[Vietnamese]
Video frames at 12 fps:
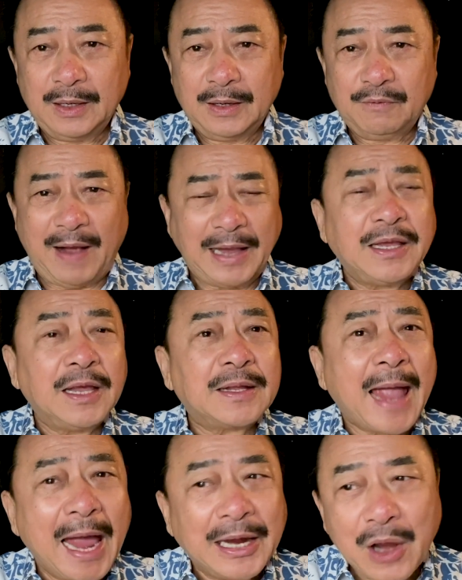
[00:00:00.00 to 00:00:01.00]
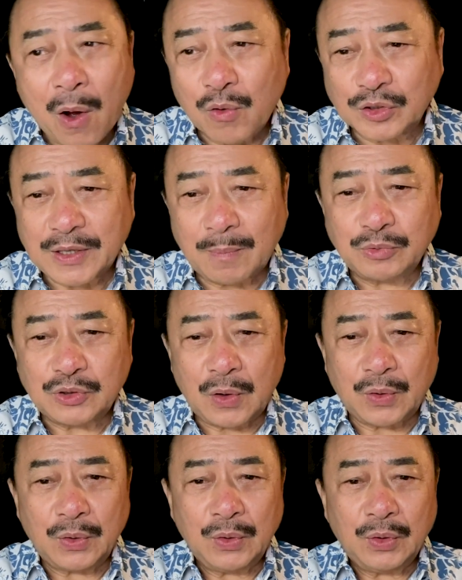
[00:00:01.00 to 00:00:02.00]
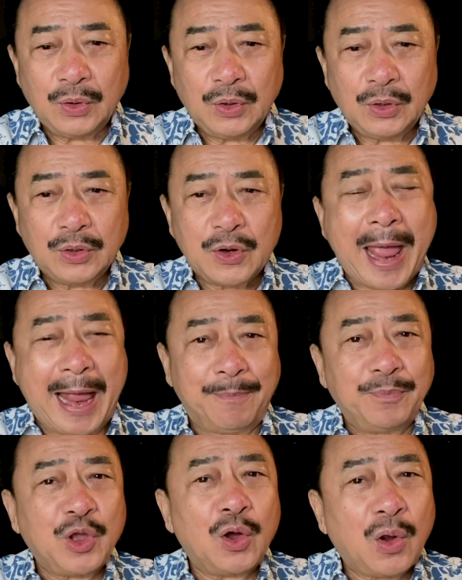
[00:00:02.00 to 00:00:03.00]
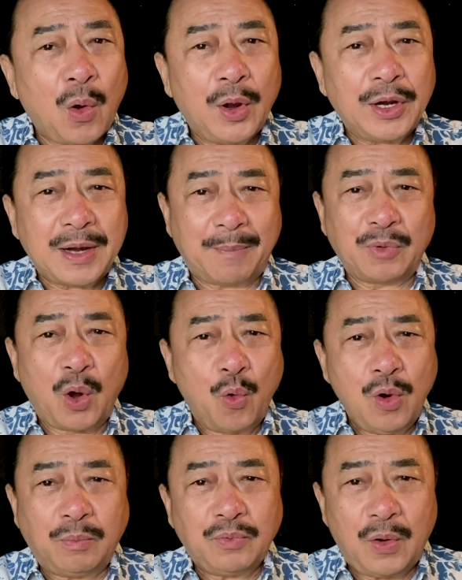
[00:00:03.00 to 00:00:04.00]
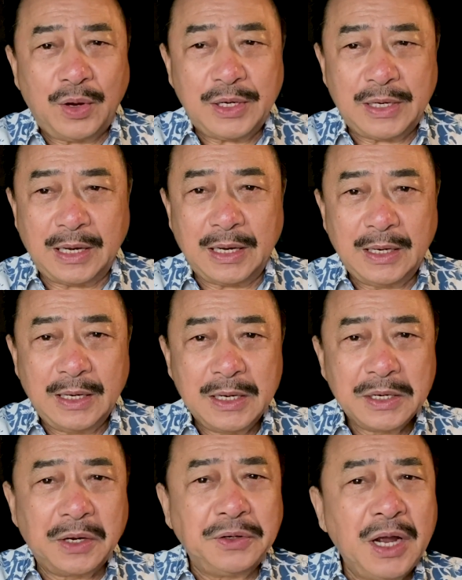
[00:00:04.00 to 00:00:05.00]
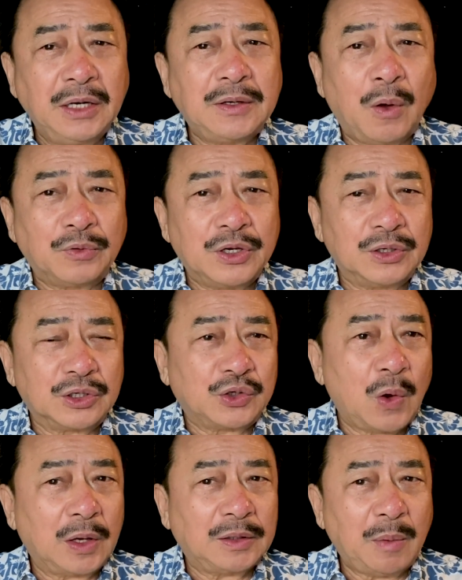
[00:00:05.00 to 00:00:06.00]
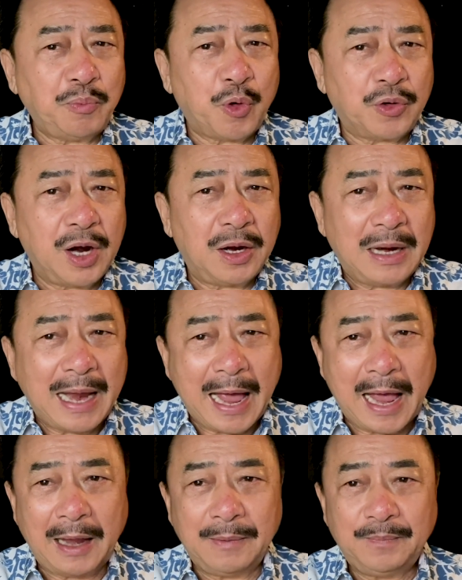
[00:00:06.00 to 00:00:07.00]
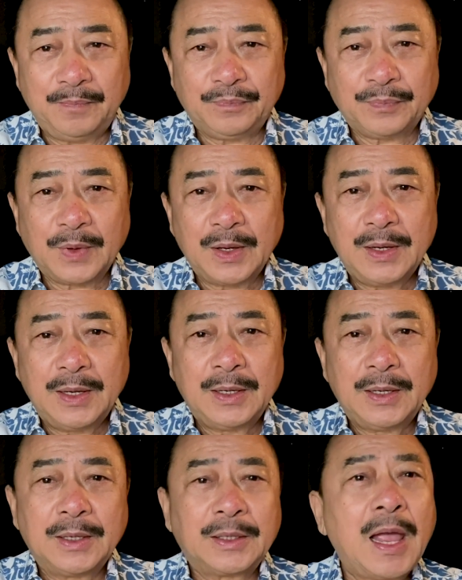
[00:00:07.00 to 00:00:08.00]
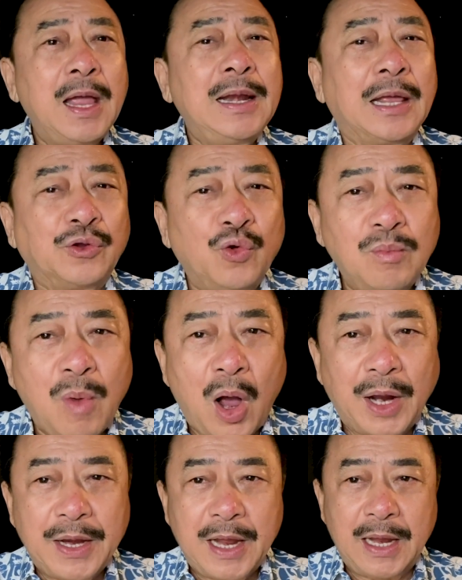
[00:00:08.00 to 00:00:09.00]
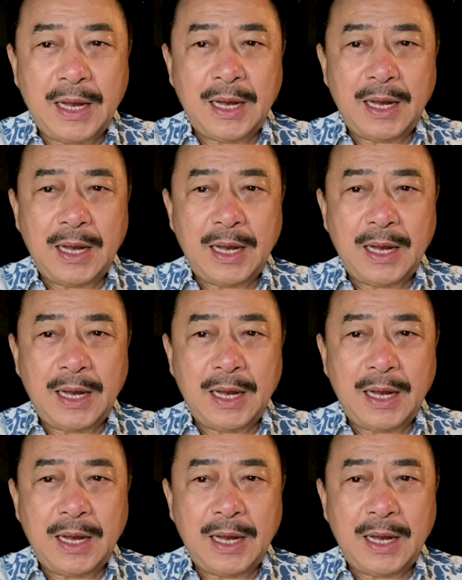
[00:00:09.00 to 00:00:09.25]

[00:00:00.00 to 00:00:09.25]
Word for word: Phải chi thay đồ xong rồi, đẹp cho coi nằm ngủ không nói gì cứ đứng đầu giường xỏ tóc rồi rên la thế là chú bỏ đi